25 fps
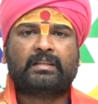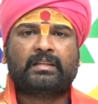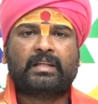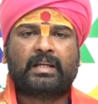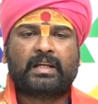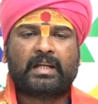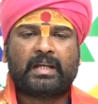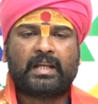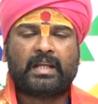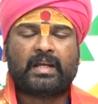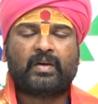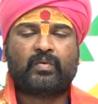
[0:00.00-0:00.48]

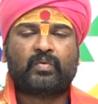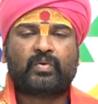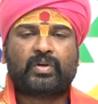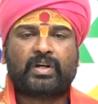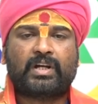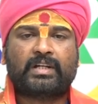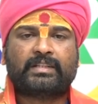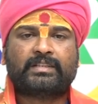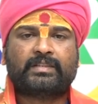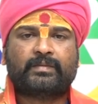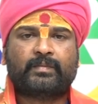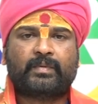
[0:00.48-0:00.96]
తగిలే
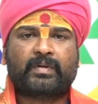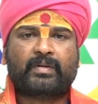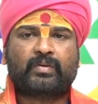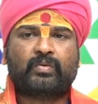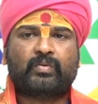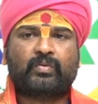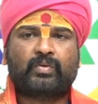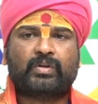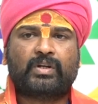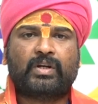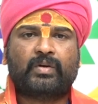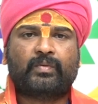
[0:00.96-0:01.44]
అవకాశం
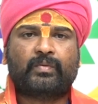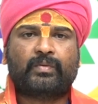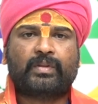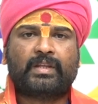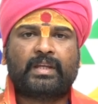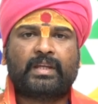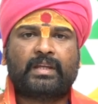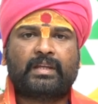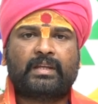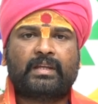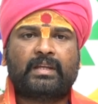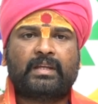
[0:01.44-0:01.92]
ఎక్కువగా
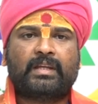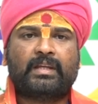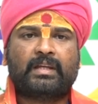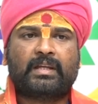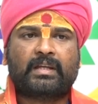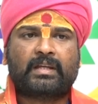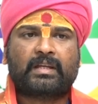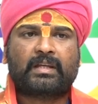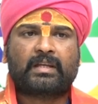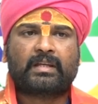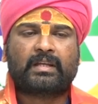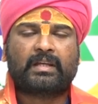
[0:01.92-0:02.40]
ఉంది
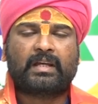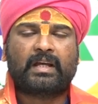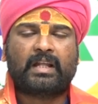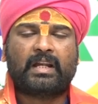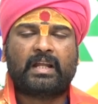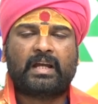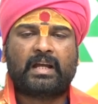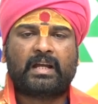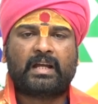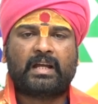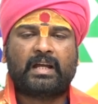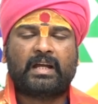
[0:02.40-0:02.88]

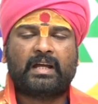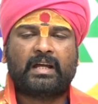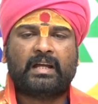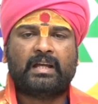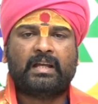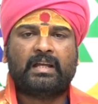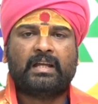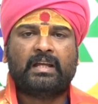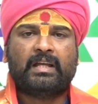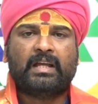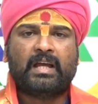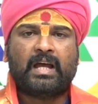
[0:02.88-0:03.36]
అలాగా
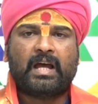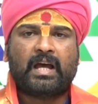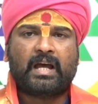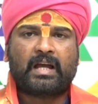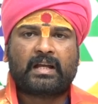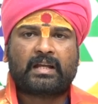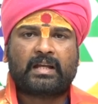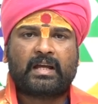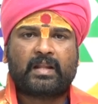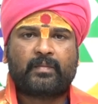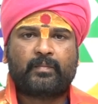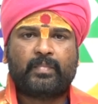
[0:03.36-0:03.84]
ఆ
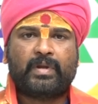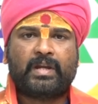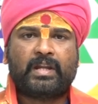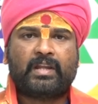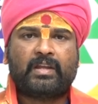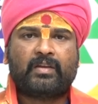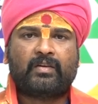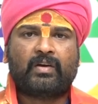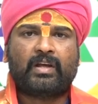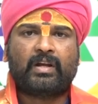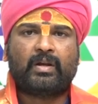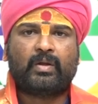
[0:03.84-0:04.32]
గర్భిణీ
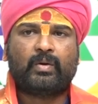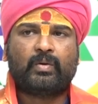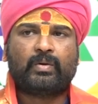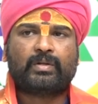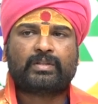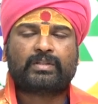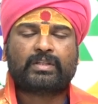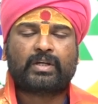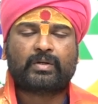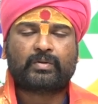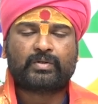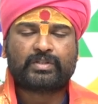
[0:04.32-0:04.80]
వాళ్ళు
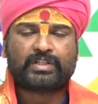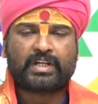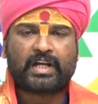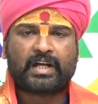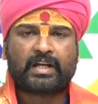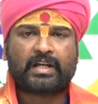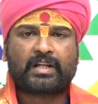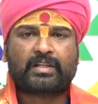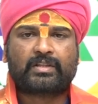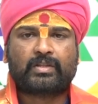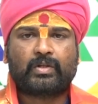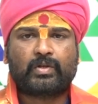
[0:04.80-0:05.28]
తగు
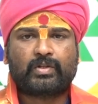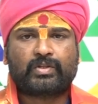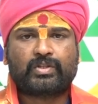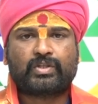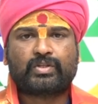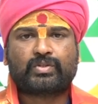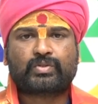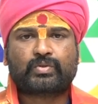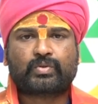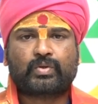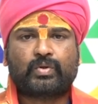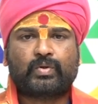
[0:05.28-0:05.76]
జాగ్రత్తలు
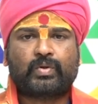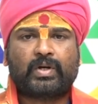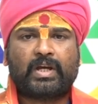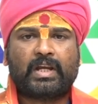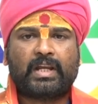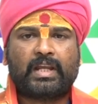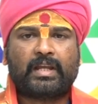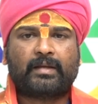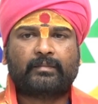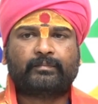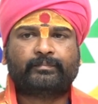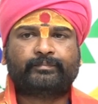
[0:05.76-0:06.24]

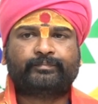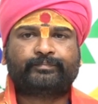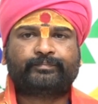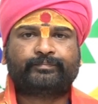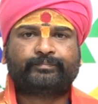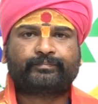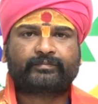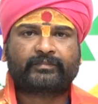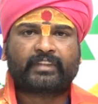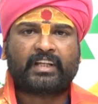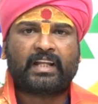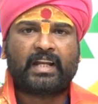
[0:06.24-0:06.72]
తీసుకోవాలి
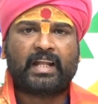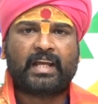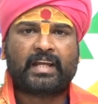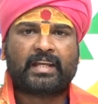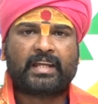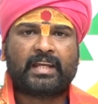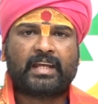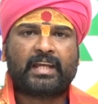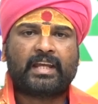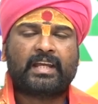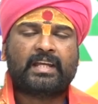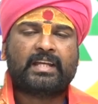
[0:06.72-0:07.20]

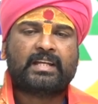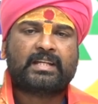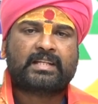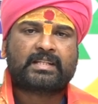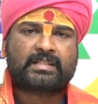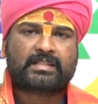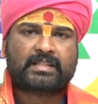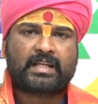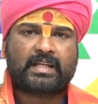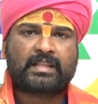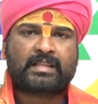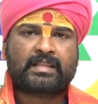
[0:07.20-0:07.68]
అలాగే
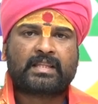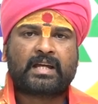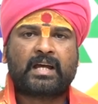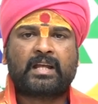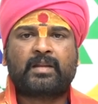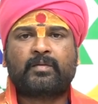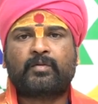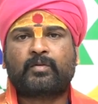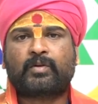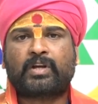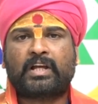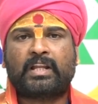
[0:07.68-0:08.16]

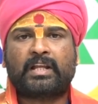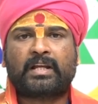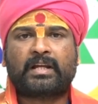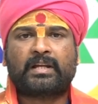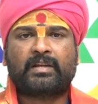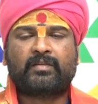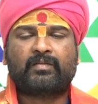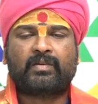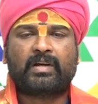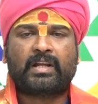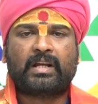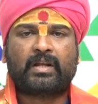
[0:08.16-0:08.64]
సంతానం
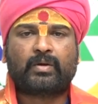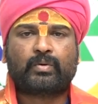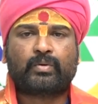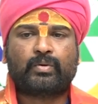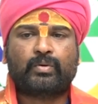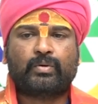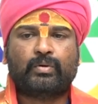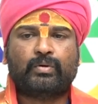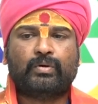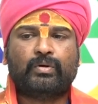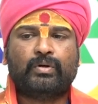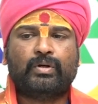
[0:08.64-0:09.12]
కలగని వాళ్ళకు